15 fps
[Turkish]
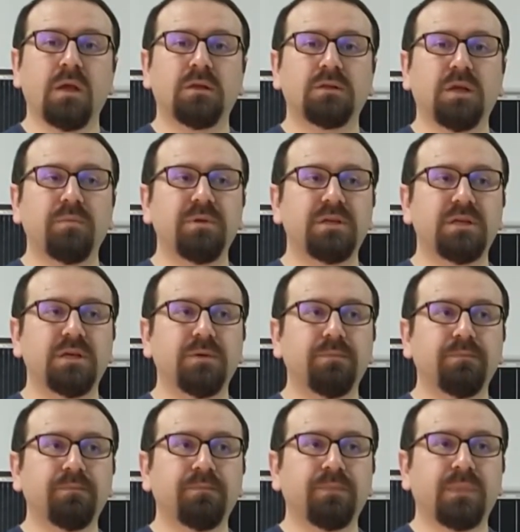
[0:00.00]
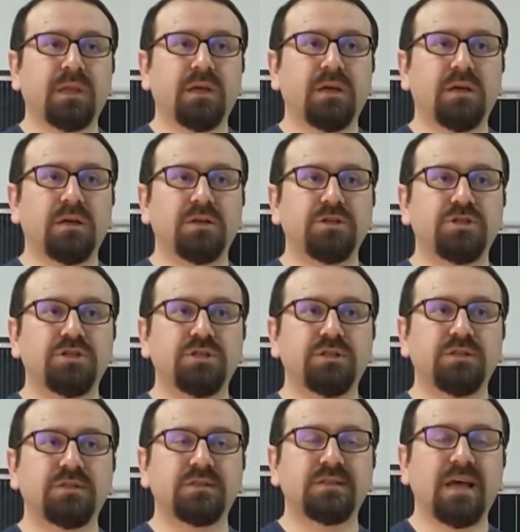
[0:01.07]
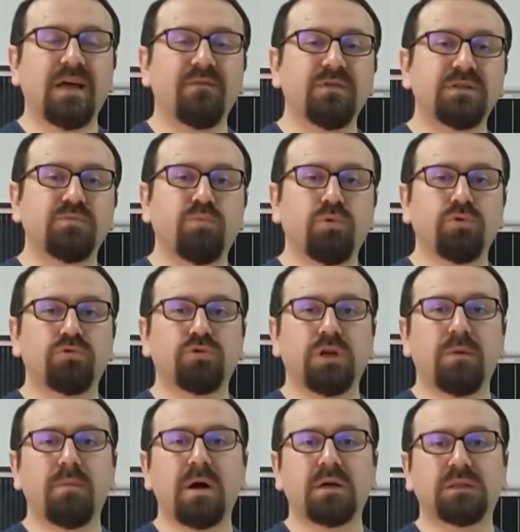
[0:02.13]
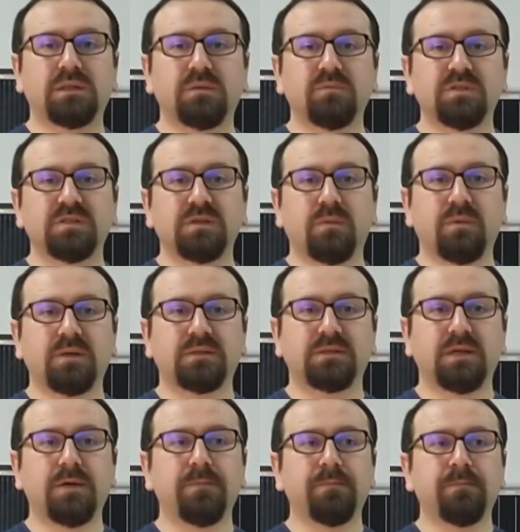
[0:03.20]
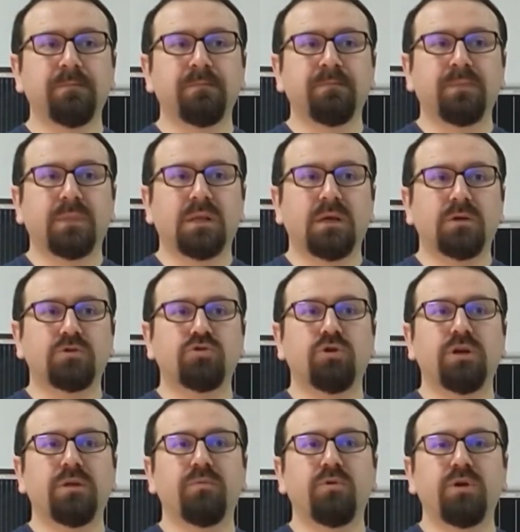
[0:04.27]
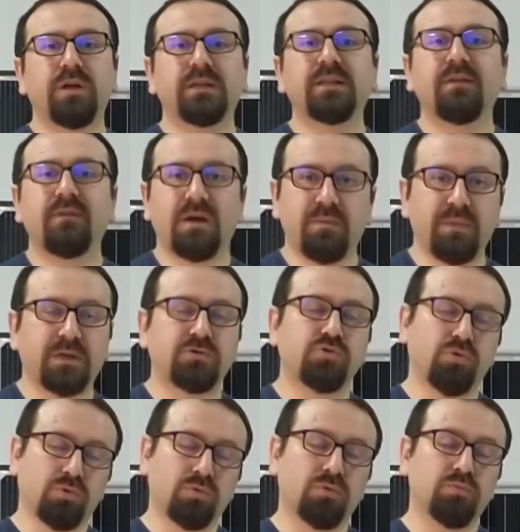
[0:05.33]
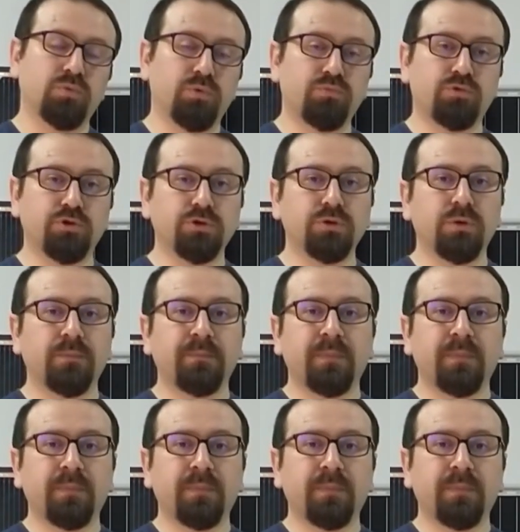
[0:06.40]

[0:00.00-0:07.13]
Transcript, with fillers: Tabii ki e, işin servis boyutuna baktığımız zamansa şöyle bir örnek de vermek çok mümkün.